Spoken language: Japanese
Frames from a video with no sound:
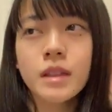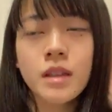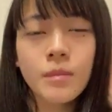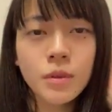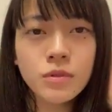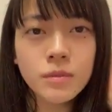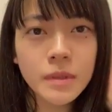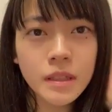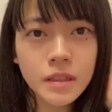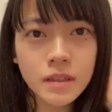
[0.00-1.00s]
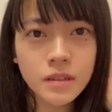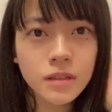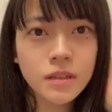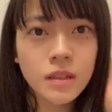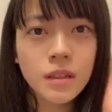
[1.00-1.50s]
私あんま海、
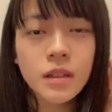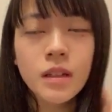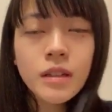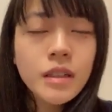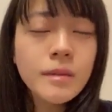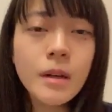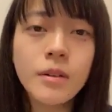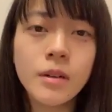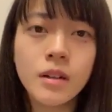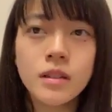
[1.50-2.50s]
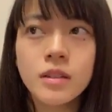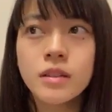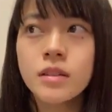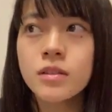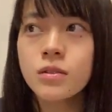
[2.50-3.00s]
今は分かんな
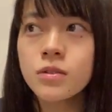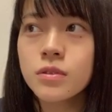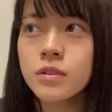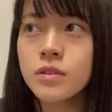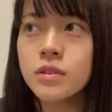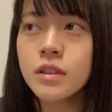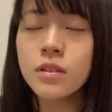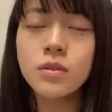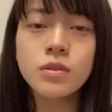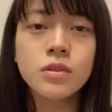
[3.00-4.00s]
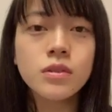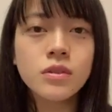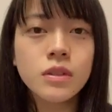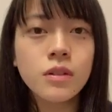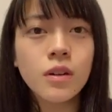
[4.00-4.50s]
いですけど、結構その
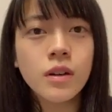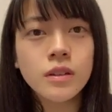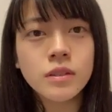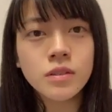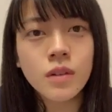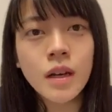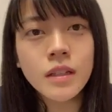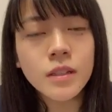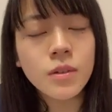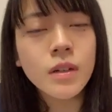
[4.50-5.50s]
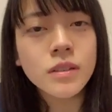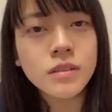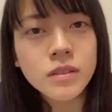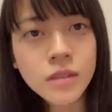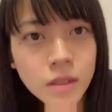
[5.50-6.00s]
時とかはね、ちょっと肌弱
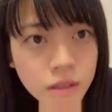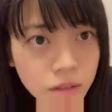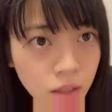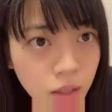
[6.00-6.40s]
くって、